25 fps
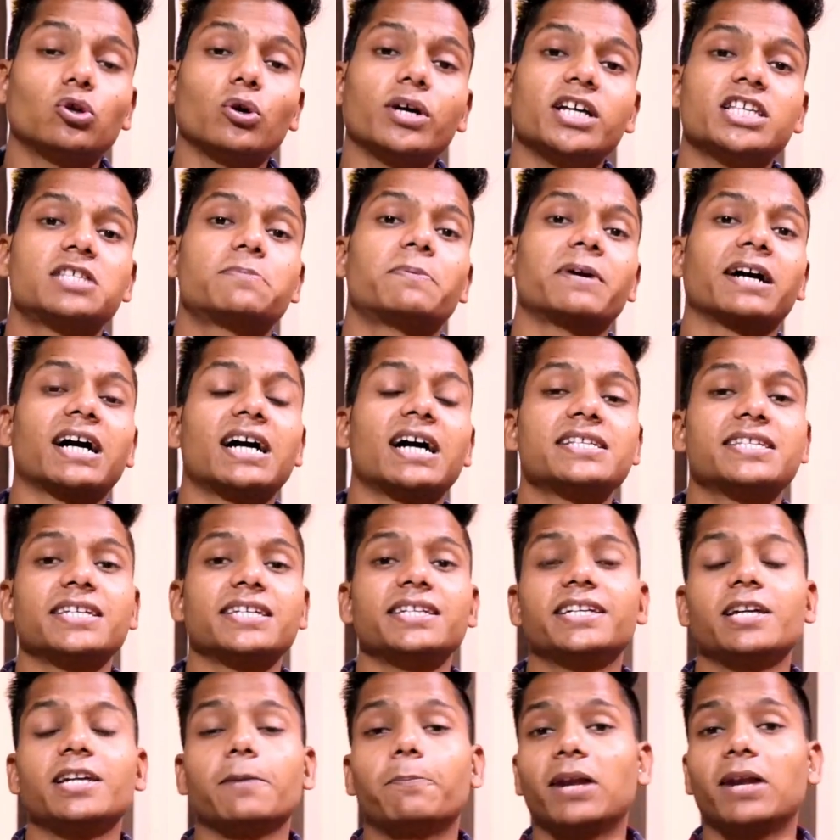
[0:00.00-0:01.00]
तो इस प्रकार से
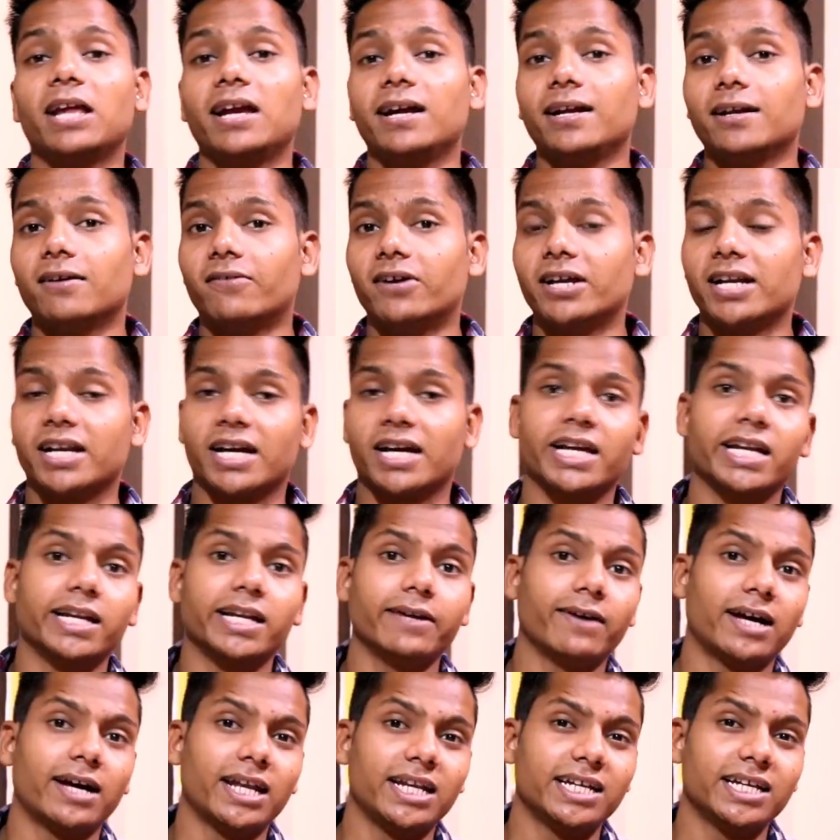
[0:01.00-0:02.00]
इनकी प्लेइंग इलेवन
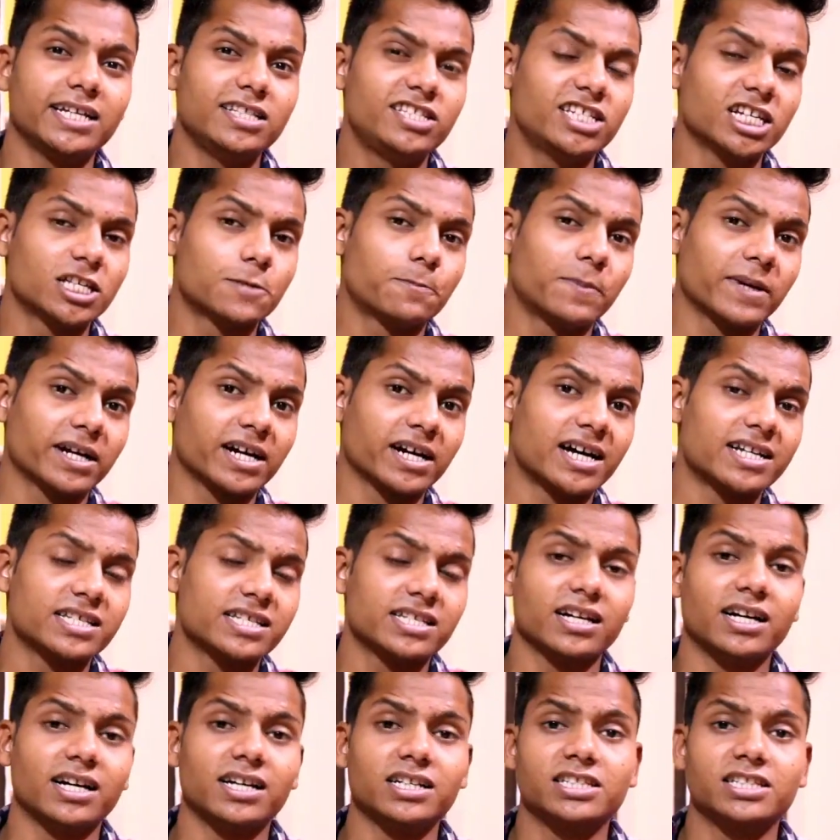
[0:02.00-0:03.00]
रहने वाली है जिस प्रकार
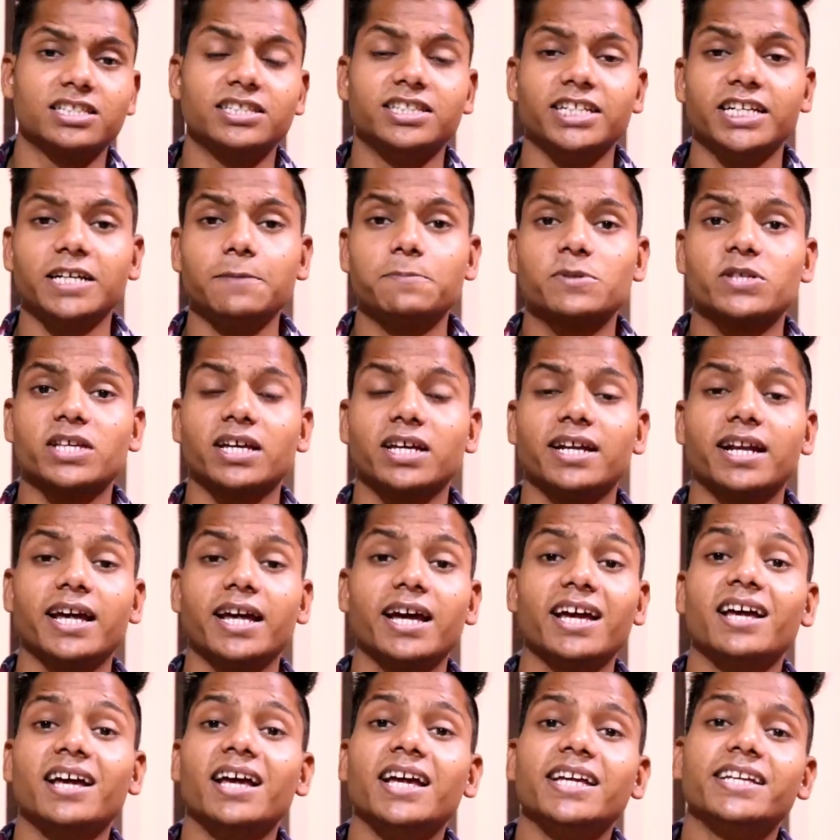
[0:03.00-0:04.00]
से अर्शदीप सिंह
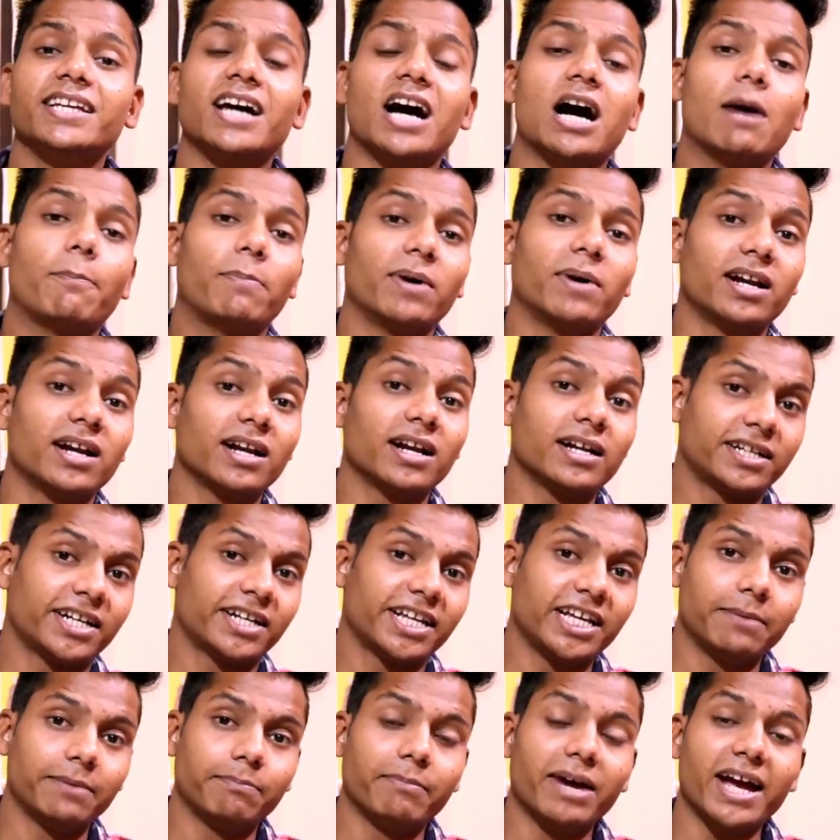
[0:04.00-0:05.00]
ने यहाँ पर
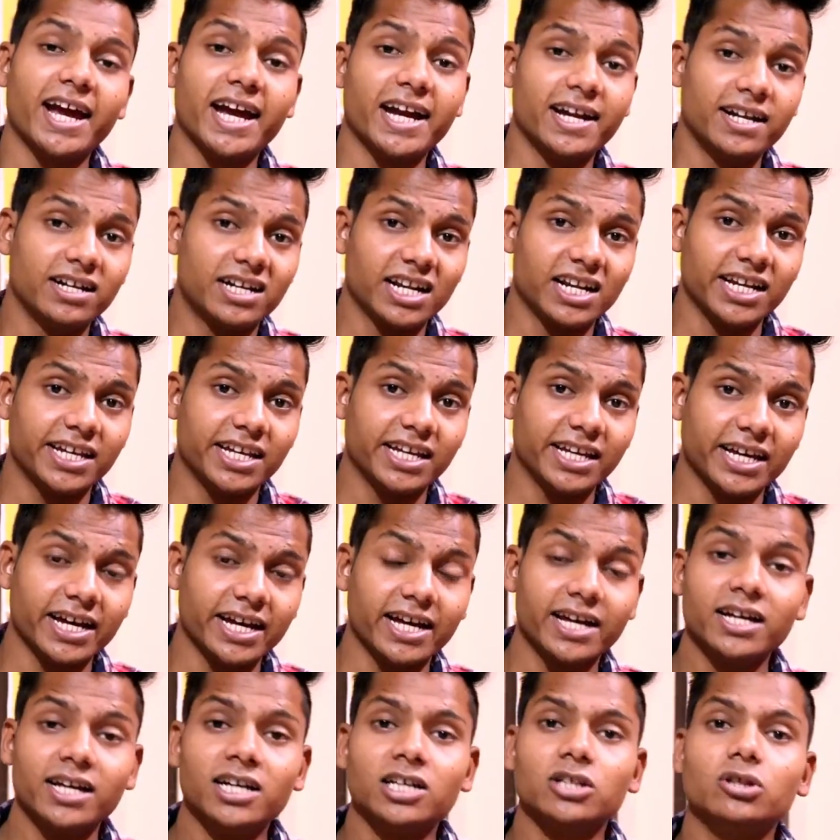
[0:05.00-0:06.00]
टीम में एंट्री की
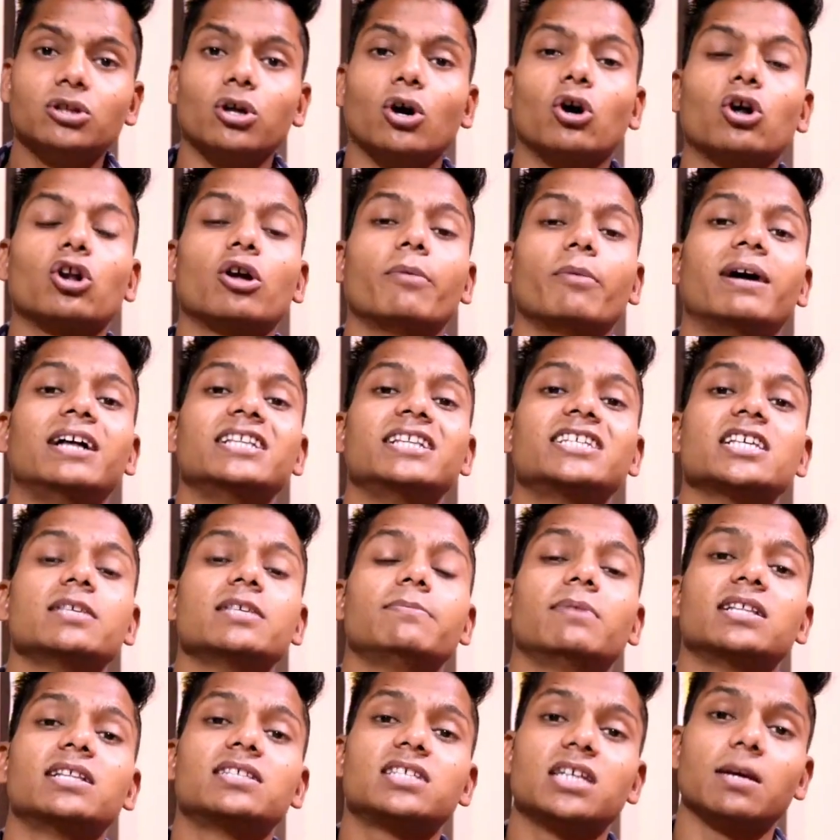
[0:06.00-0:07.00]
है दोनों मैचेस
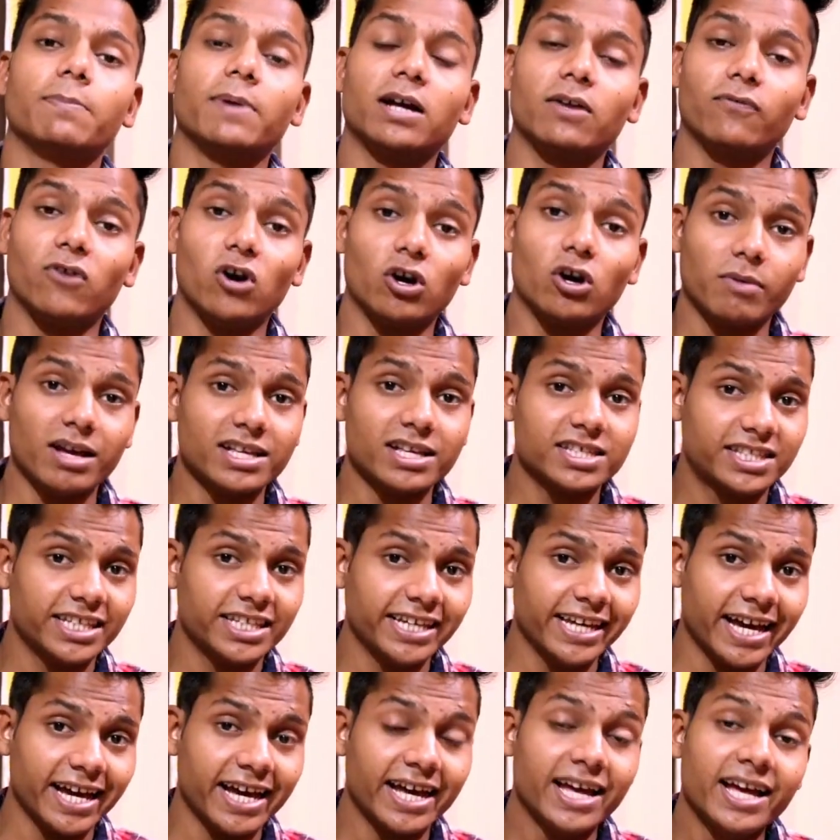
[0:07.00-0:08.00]
में अच्छी परफॉर्मेंस
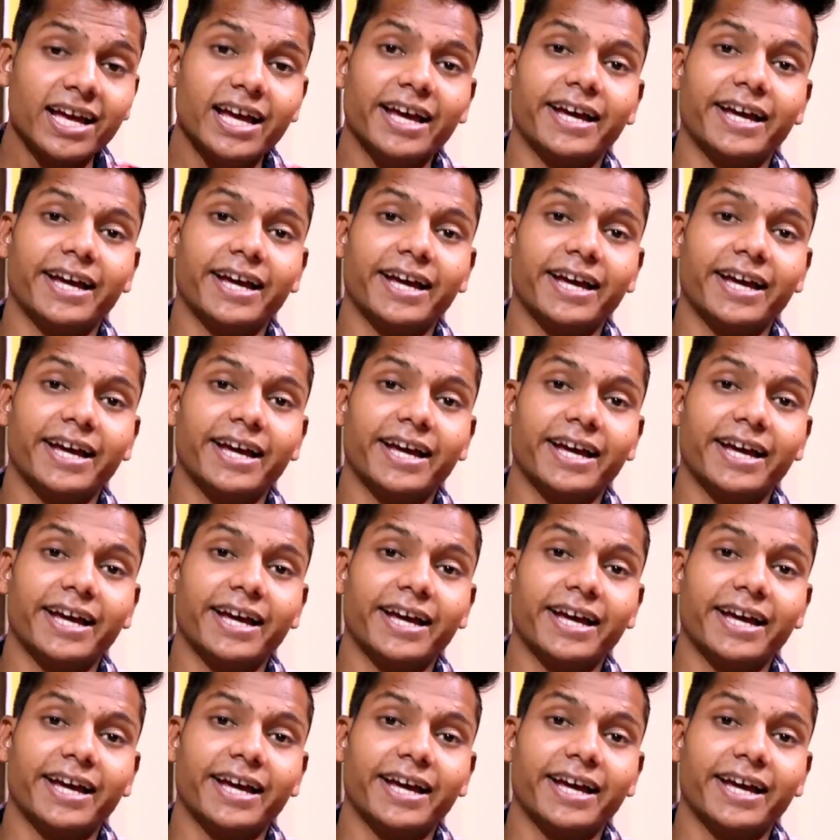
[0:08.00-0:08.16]
दी है